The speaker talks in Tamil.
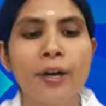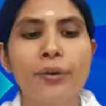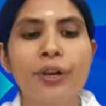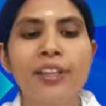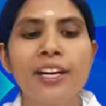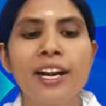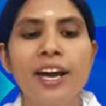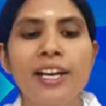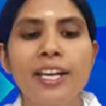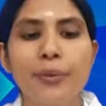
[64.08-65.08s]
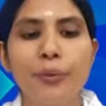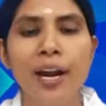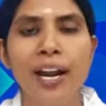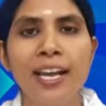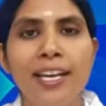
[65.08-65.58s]
குழந்தைகளாகிய
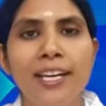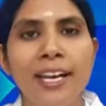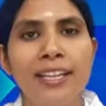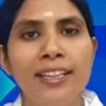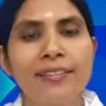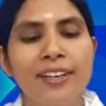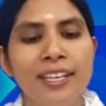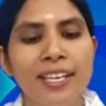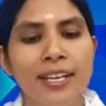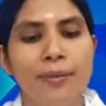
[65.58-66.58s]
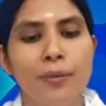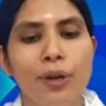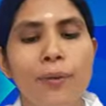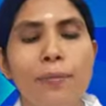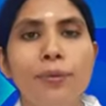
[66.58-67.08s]
உங்களை எந்த விதியின்
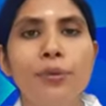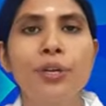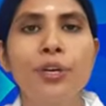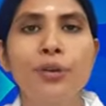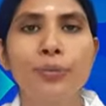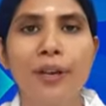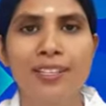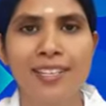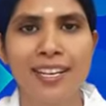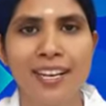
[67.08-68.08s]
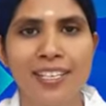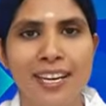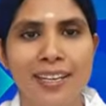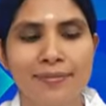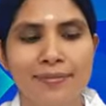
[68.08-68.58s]
மூலம் புத்துணர்வு பெற
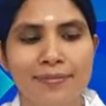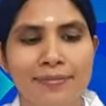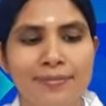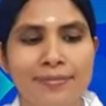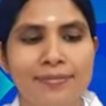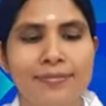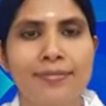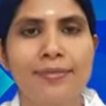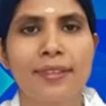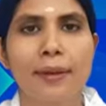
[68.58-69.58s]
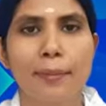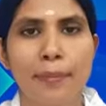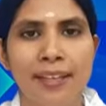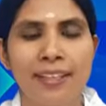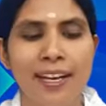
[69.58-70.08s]
செய்கின்றார்
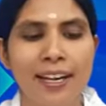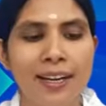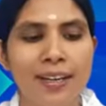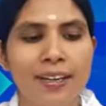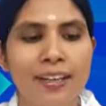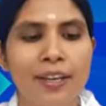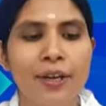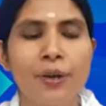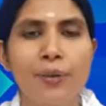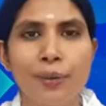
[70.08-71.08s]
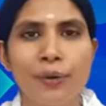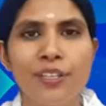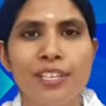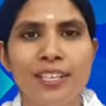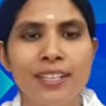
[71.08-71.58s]
பதில்
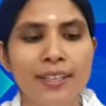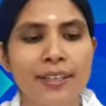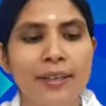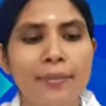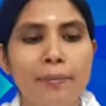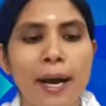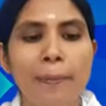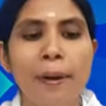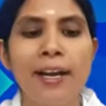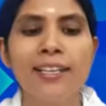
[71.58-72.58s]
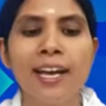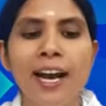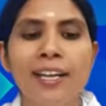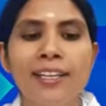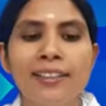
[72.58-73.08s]
ஒன்று பாபா
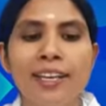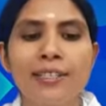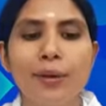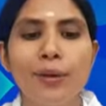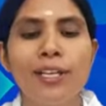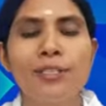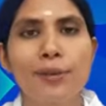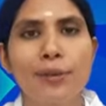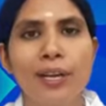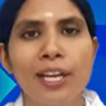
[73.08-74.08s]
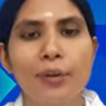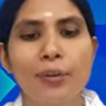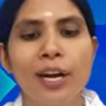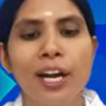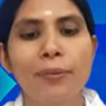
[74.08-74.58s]
ஞானத்தை சொல்லி சொல்லி
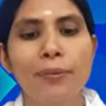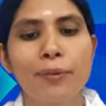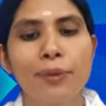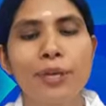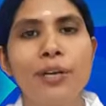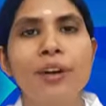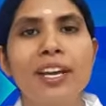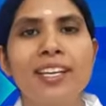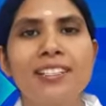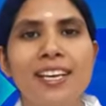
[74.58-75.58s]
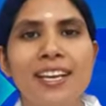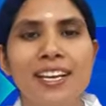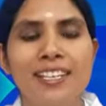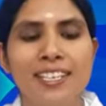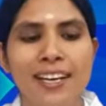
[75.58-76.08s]
உங்களை புத்துணர்வடைய
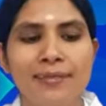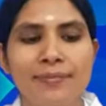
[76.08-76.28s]
செய்கின்றார்